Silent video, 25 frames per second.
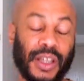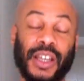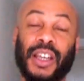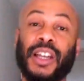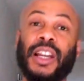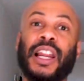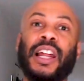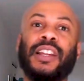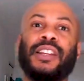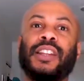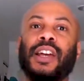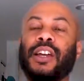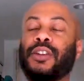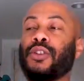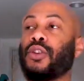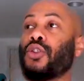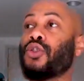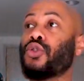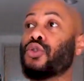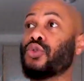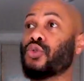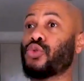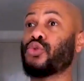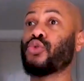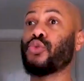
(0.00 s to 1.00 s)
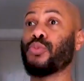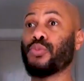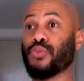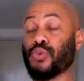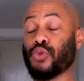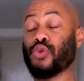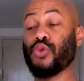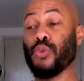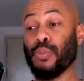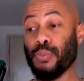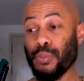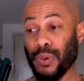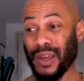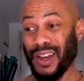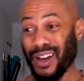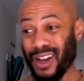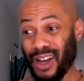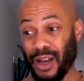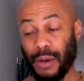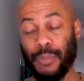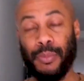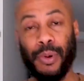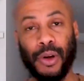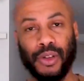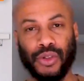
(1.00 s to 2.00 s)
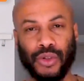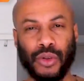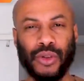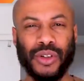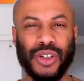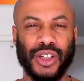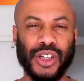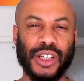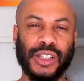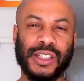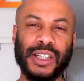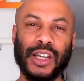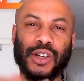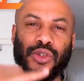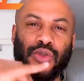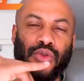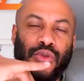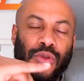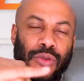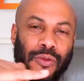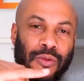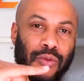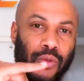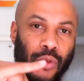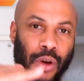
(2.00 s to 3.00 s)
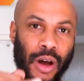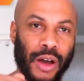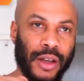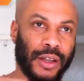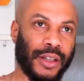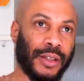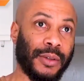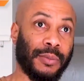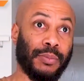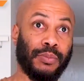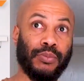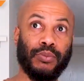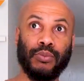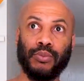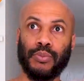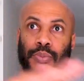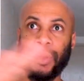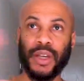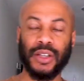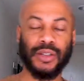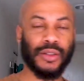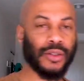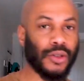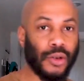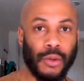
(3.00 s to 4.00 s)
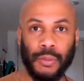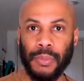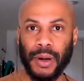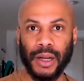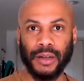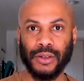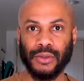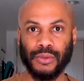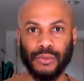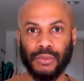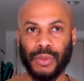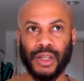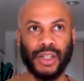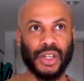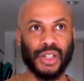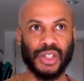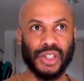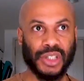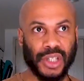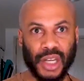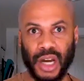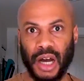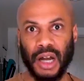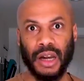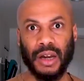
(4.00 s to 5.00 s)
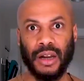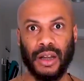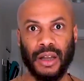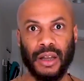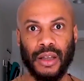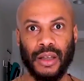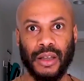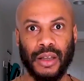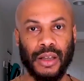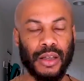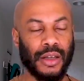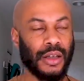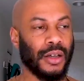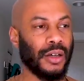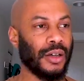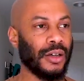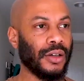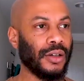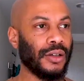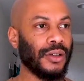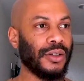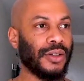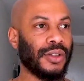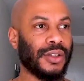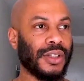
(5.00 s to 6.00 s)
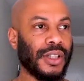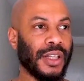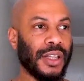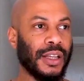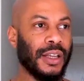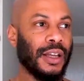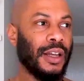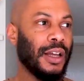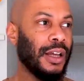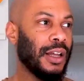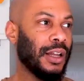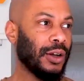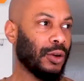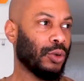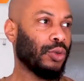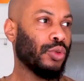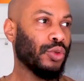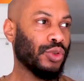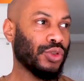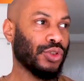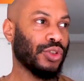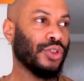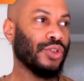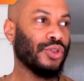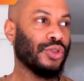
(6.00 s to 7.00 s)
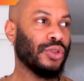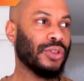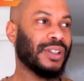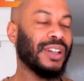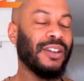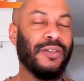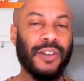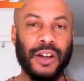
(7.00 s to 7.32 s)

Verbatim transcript: Et la dernière chose super importante, et ça je le vois et personne n'en parle de manière générale, euh, c'est conscience de ta